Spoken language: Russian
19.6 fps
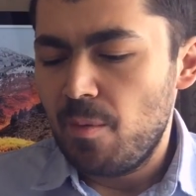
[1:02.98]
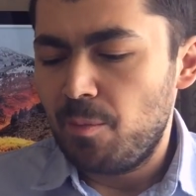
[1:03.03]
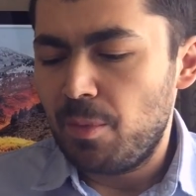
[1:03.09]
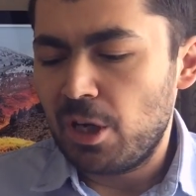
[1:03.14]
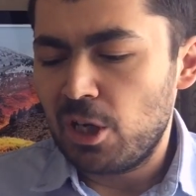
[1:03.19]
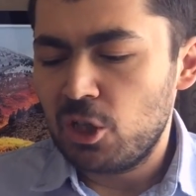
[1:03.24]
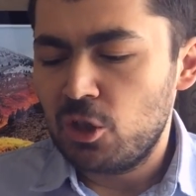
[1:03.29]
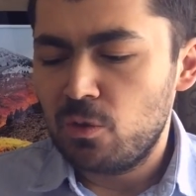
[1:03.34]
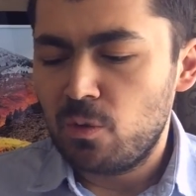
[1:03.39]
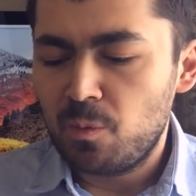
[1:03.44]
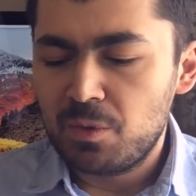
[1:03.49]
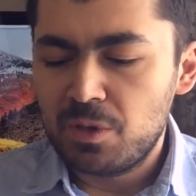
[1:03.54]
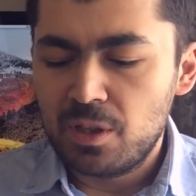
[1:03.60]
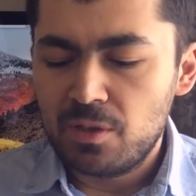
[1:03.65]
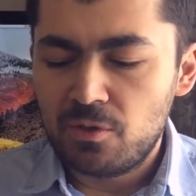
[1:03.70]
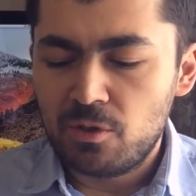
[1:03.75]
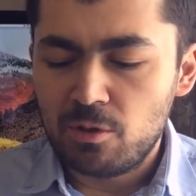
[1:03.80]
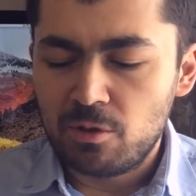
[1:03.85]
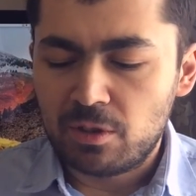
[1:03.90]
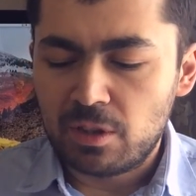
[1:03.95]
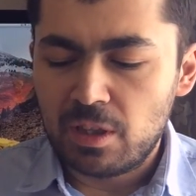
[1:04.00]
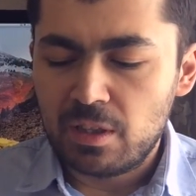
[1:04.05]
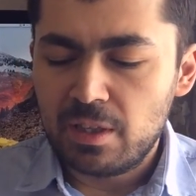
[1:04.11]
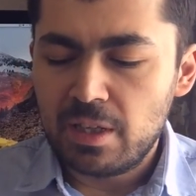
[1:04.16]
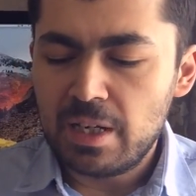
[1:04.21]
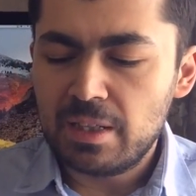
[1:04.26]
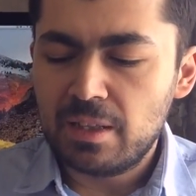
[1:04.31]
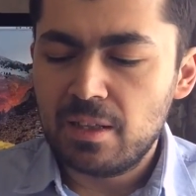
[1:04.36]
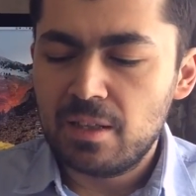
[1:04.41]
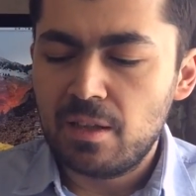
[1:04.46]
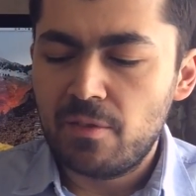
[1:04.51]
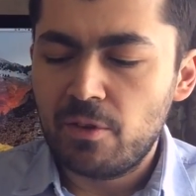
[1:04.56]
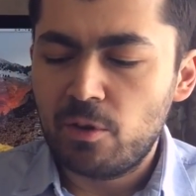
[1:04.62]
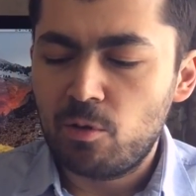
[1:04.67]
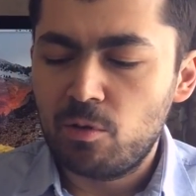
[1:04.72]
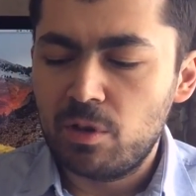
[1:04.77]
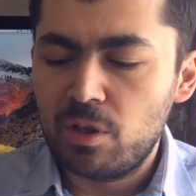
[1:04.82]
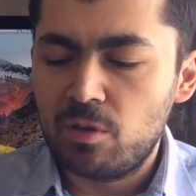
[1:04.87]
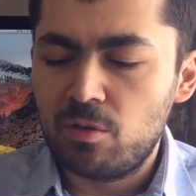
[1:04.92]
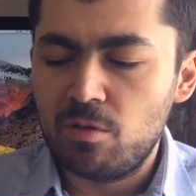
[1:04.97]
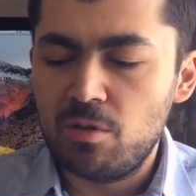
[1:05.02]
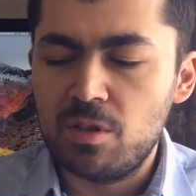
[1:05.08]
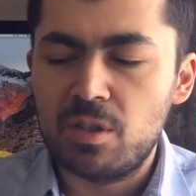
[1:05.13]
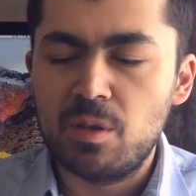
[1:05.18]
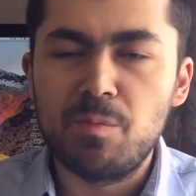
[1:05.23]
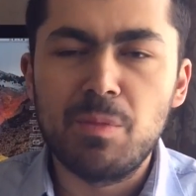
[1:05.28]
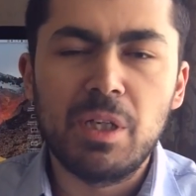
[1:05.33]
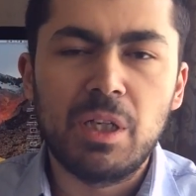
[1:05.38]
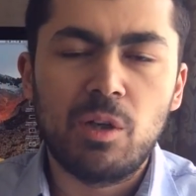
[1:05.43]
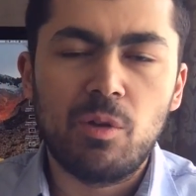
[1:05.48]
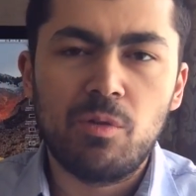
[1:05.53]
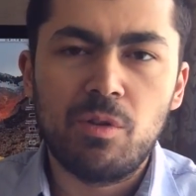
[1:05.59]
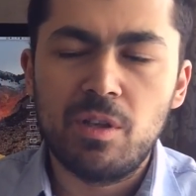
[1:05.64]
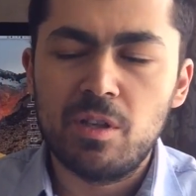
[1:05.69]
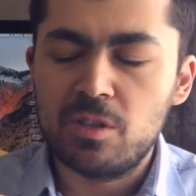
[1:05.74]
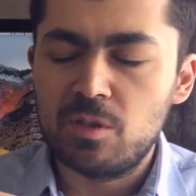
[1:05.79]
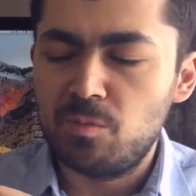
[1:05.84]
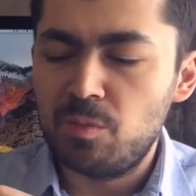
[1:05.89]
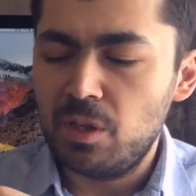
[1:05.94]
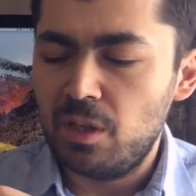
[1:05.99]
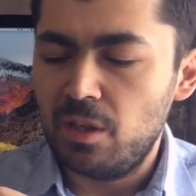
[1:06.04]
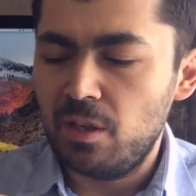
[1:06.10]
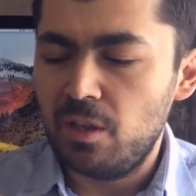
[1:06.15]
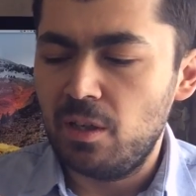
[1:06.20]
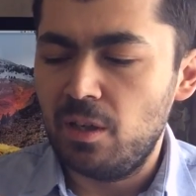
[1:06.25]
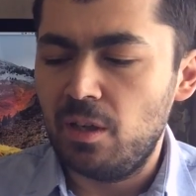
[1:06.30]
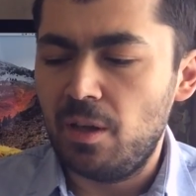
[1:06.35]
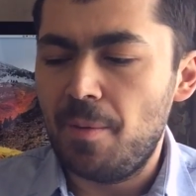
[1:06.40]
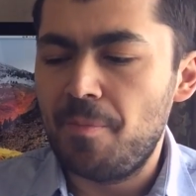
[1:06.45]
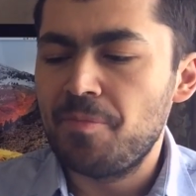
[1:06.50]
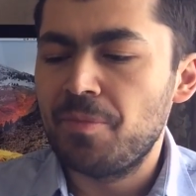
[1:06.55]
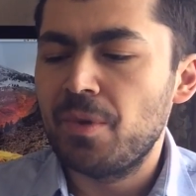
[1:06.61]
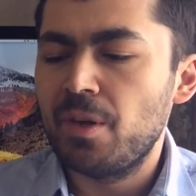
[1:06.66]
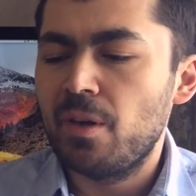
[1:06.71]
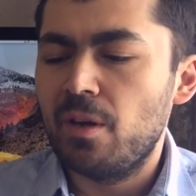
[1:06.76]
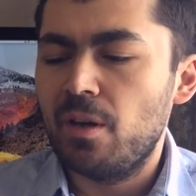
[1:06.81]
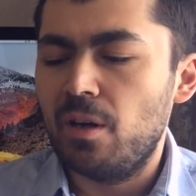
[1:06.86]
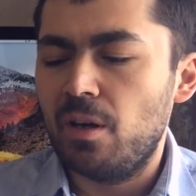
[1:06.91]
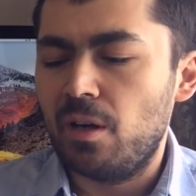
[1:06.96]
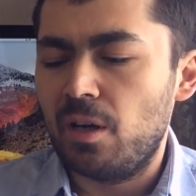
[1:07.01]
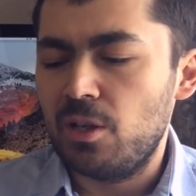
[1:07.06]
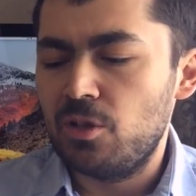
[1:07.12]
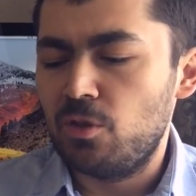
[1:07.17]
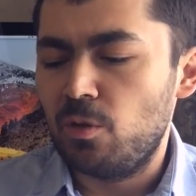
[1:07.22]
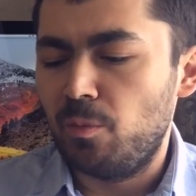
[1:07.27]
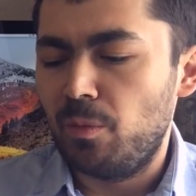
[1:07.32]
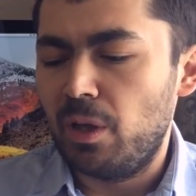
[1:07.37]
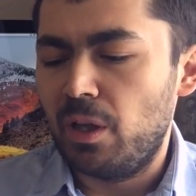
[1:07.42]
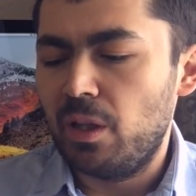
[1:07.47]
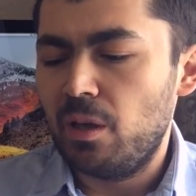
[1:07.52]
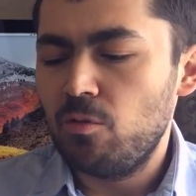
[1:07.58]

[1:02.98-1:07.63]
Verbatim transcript: По разъемам здесь все стандартно, наверху находится micro USB и разъем для